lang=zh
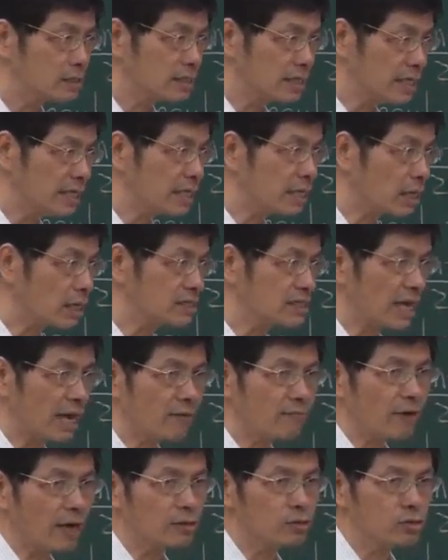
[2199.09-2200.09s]
第一个
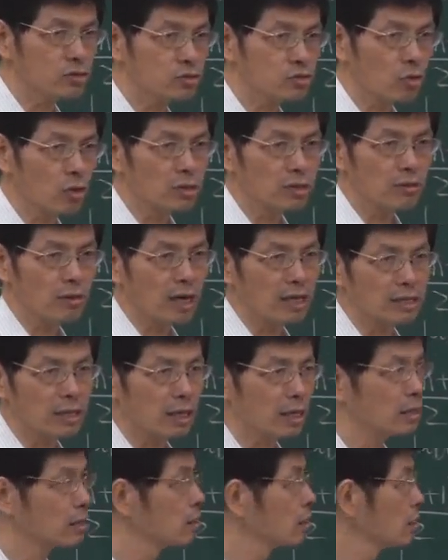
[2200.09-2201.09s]
想法去做的话
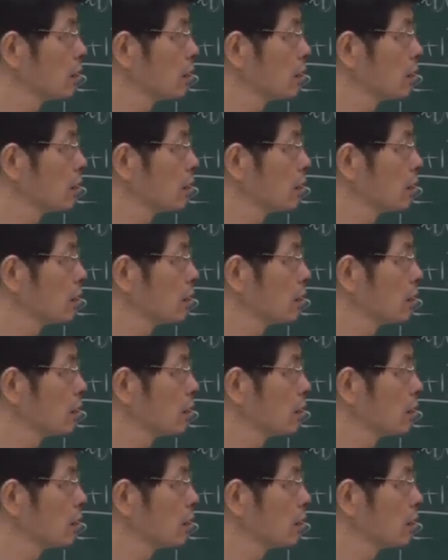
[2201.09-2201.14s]
呢，